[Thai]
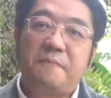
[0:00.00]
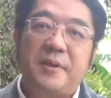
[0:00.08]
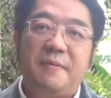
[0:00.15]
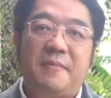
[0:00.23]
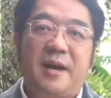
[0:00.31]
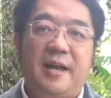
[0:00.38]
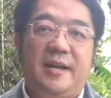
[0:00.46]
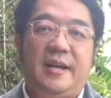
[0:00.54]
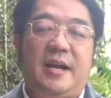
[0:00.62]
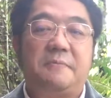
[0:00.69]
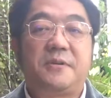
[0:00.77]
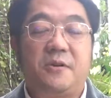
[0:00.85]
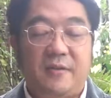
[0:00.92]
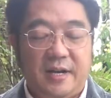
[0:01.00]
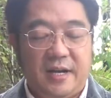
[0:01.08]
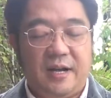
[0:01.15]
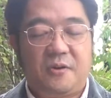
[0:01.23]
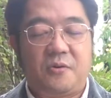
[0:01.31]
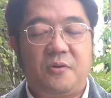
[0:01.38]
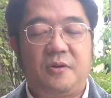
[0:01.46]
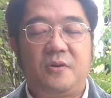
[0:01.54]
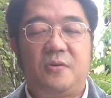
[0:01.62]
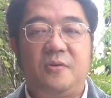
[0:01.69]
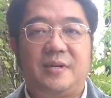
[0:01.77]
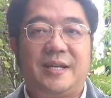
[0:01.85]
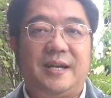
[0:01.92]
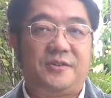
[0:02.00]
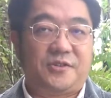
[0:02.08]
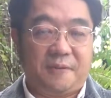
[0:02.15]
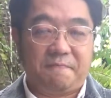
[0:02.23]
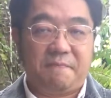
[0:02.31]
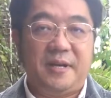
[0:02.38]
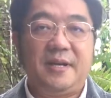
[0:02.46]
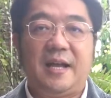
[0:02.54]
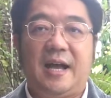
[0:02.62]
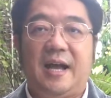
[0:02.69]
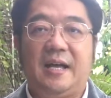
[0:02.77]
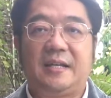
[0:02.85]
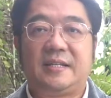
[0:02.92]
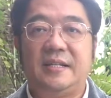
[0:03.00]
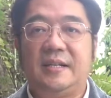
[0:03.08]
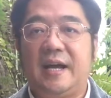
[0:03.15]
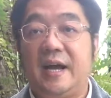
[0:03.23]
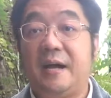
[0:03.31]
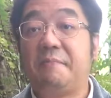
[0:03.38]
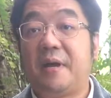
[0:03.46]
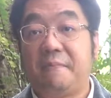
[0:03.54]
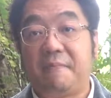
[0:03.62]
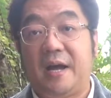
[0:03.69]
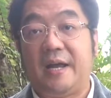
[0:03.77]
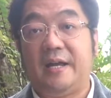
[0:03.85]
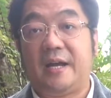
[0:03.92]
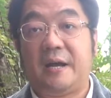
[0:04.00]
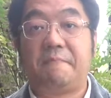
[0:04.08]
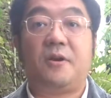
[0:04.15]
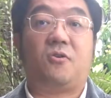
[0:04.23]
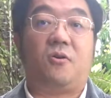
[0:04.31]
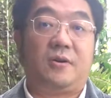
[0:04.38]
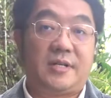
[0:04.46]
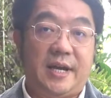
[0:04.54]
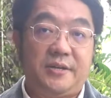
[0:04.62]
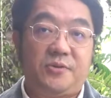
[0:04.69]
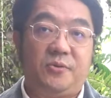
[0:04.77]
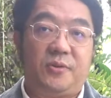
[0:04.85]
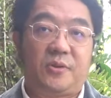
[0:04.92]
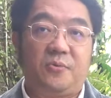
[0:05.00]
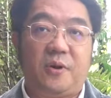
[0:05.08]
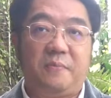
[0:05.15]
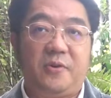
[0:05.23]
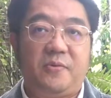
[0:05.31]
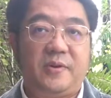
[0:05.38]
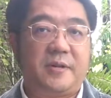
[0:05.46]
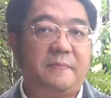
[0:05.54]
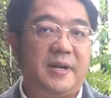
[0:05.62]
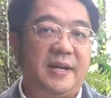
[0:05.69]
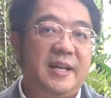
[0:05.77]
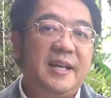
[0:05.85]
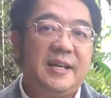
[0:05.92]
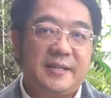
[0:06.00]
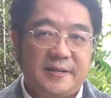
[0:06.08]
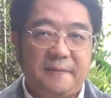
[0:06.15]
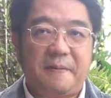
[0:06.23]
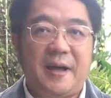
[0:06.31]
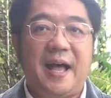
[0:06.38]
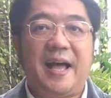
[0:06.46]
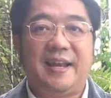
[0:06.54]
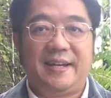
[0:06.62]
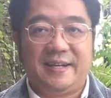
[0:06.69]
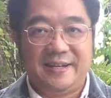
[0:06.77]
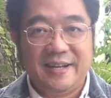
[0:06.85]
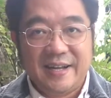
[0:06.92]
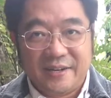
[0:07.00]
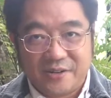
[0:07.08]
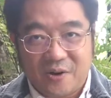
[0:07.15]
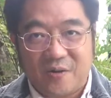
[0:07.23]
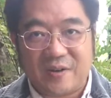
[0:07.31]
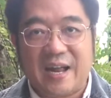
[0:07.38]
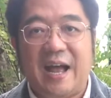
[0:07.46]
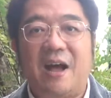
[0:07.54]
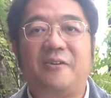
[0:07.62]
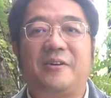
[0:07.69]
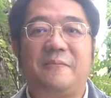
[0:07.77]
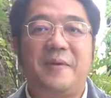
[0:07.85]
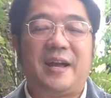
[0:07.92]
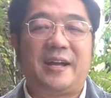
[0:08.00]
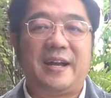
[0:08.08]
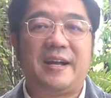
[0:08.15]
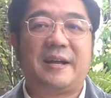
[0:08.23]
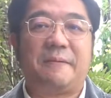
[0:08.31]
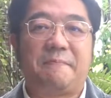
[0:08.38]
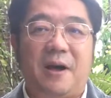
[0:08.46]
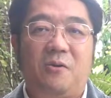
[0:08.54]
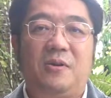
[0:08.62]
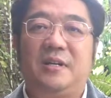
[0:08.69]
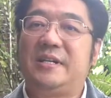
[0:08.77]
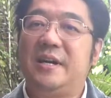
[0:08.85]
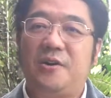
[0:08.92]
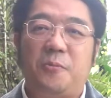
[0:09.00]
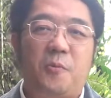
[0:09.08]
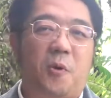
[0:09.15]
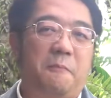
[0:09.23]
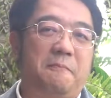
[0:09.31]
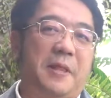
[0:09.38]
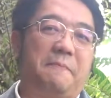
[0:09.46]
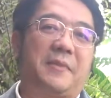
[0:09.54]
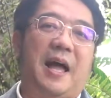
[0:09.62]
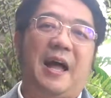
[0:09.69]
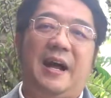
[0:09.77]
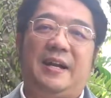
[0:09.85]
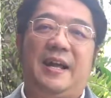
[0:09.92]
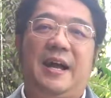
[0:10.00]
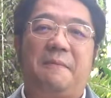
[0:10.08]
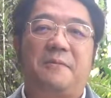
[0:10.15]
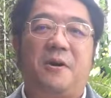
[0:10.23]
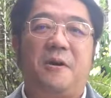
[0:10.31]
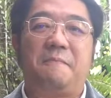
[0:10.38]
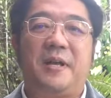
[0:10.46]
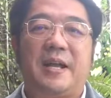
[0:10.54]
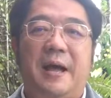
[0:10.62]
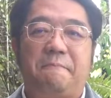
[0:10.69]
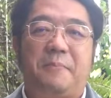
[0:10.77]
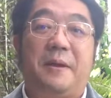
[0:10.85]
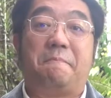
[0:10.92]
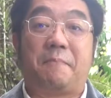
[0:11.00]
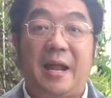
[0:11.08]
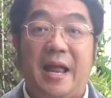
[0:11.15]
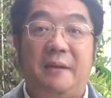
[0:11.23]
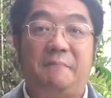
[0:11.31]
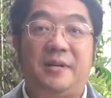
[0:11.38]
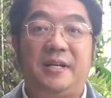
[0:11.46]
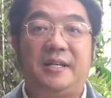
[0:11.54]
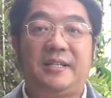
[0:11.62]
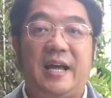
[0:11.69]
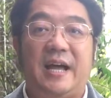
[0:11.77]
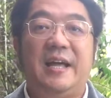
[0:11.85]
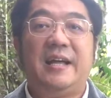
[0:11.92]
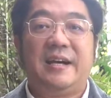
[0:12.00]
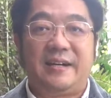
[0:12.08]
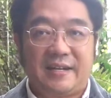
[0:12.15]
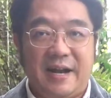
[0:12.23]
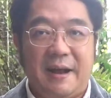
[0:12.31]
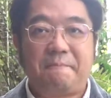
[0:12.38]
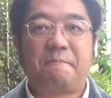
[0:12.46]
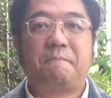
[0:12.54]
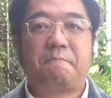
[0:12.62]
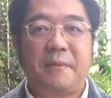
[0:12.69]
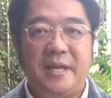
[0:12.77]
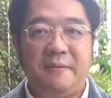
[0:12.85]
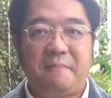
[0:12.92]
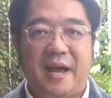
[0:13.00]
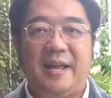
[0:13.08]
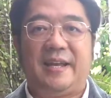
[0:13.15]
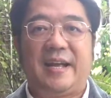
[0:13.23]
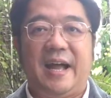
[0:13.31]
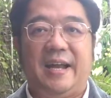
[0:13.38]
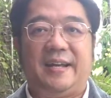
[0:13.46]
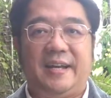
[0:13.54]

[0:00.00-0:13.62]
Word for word: งปีใหม่นะครับเชื่อว่าหลายๆคนก็คงจะช้อปปิ้งหาสินค้าใหม่ๆนะครับเป็นของใช้ส่วนตัวไม่ว่าจะเป็นเสื้อผ้าหรือรองเท้า หรือแม้กระทั่งกระเป๋าหรือเครื่องนุ่มห่มต่างๆนะครับก็มีการเปลี่ยนแปลงเพื่อที่จะรับปีใหม่กัน